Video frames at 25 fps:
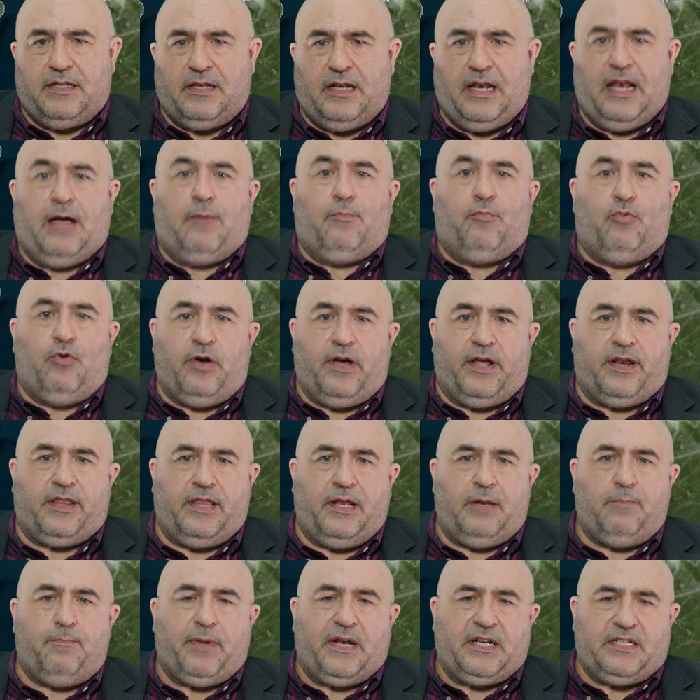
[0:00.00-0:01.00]
la mujer
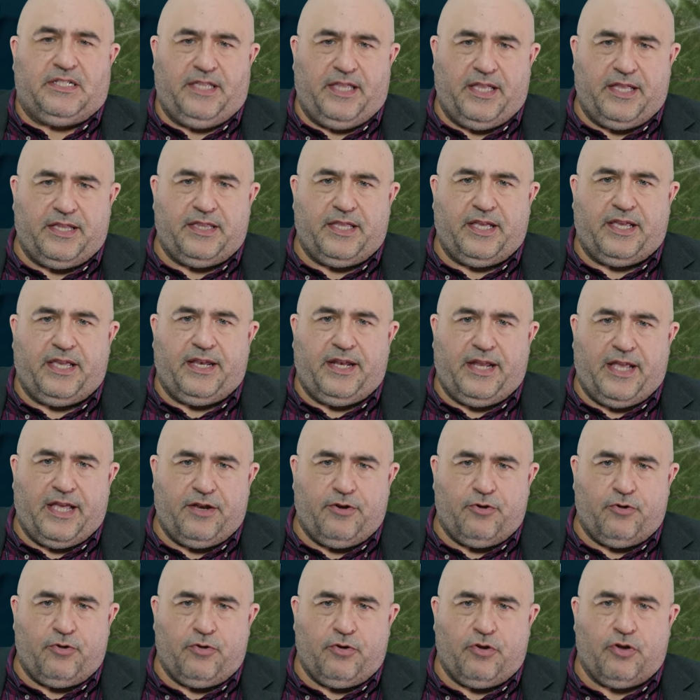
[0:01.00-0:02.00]
del presidente
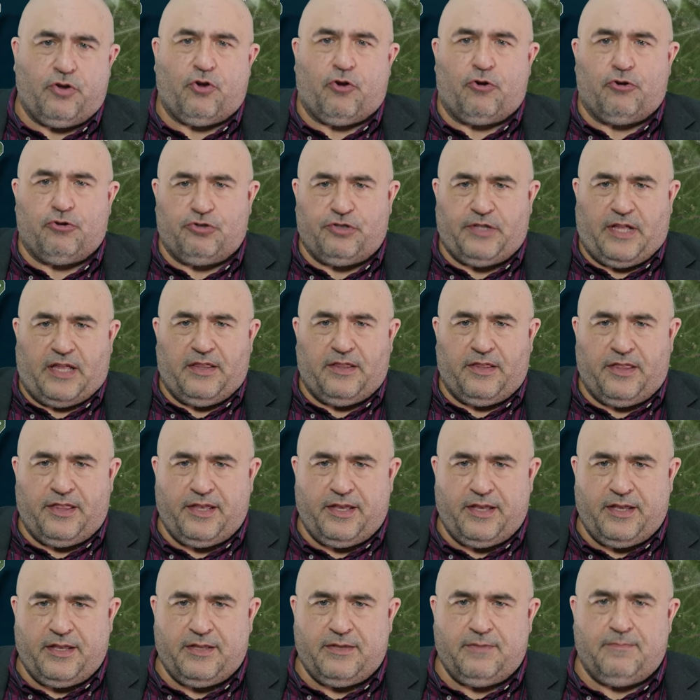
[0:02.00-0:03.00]
guineano
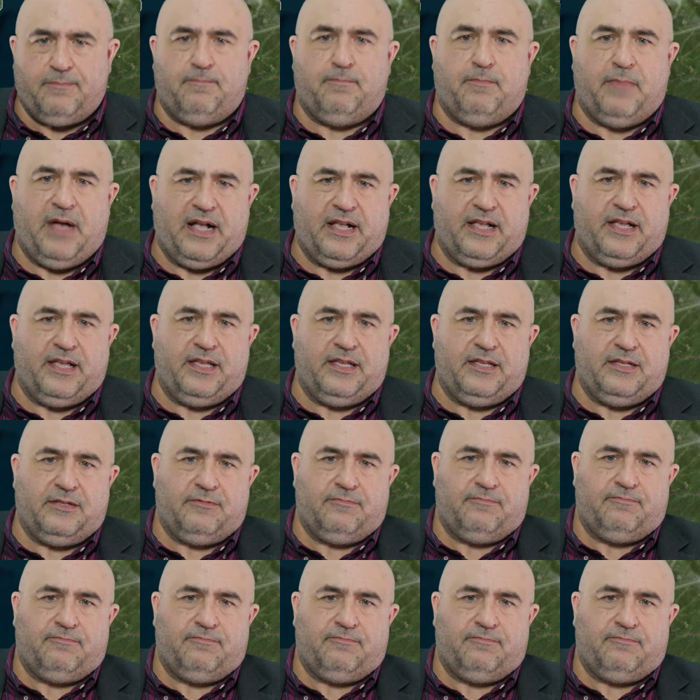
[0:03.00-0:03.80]
Constancia Mangue.